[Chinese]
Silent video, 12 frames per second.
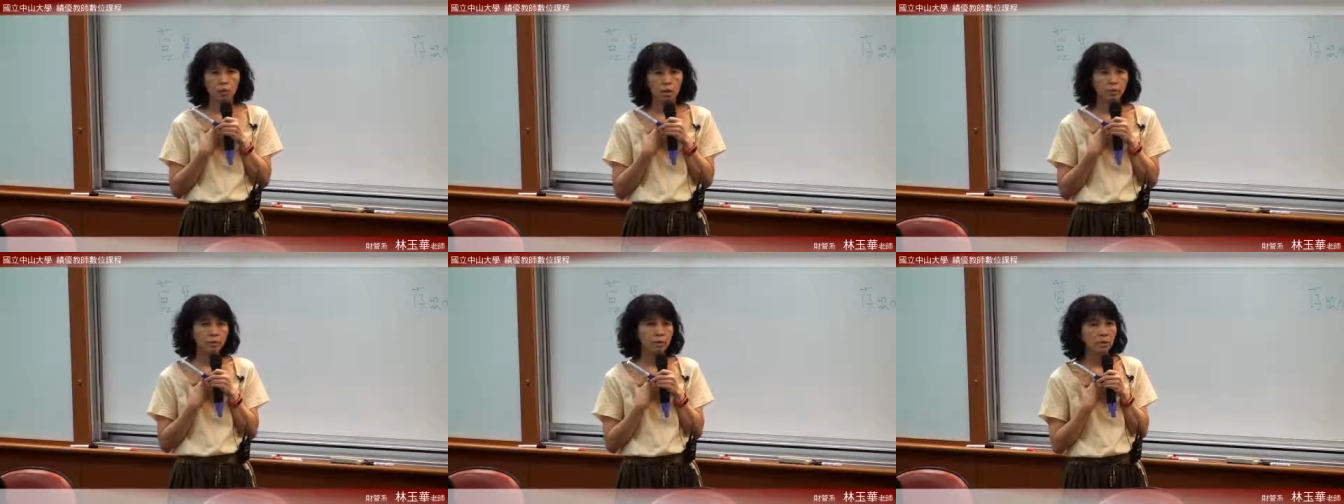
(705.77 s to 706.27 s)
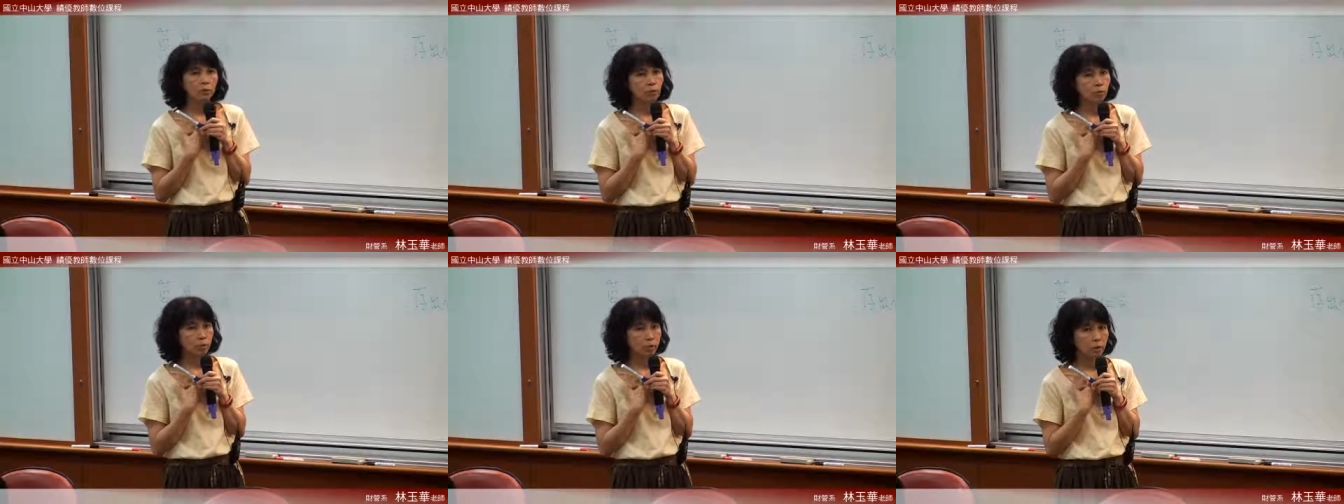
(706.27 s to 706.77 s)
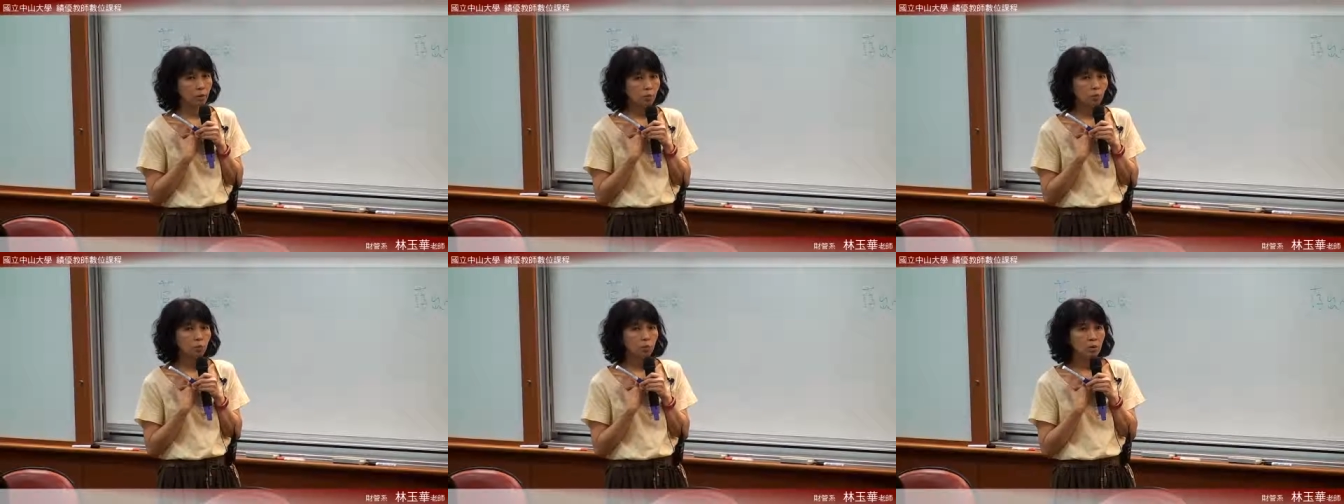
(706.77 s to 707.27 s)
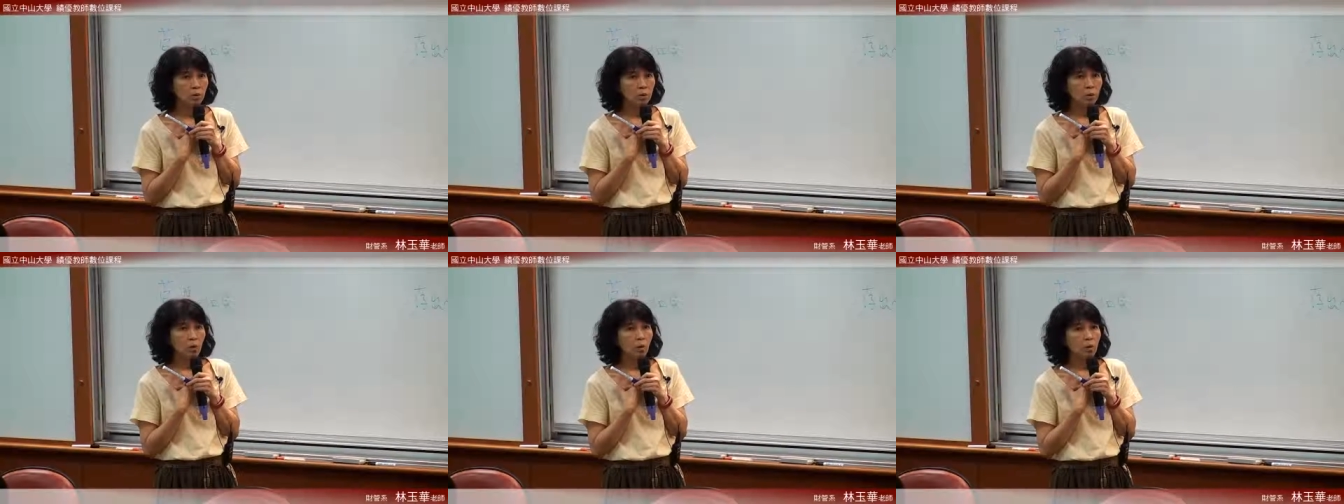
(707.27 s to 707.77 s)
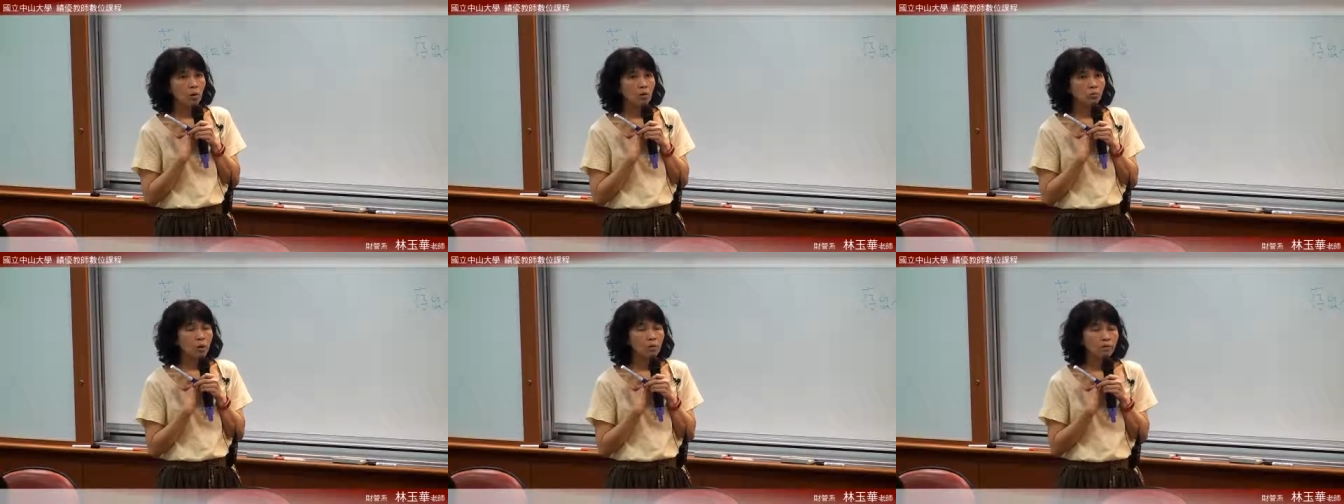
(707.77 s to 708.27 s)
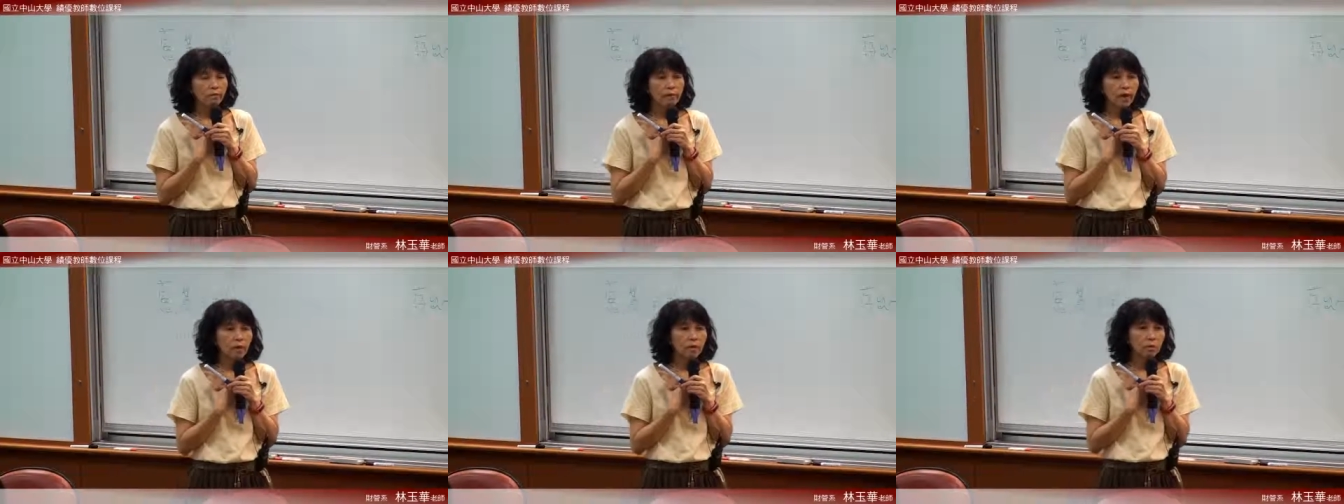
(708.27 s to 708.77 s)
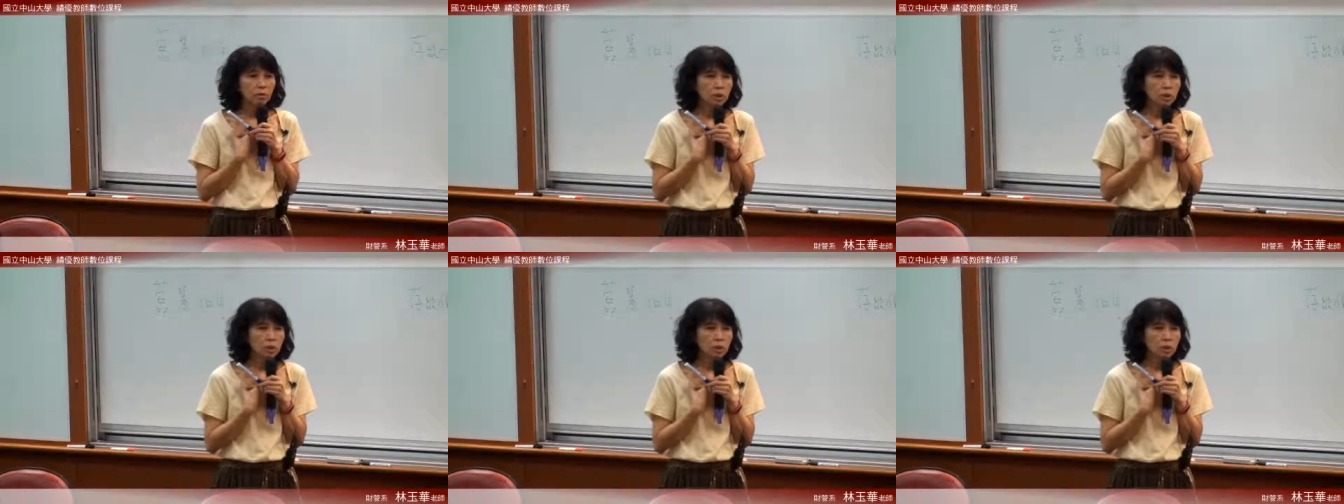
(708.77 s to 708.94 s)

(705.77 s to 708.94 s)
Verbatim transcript: 也不叫做存入。对于房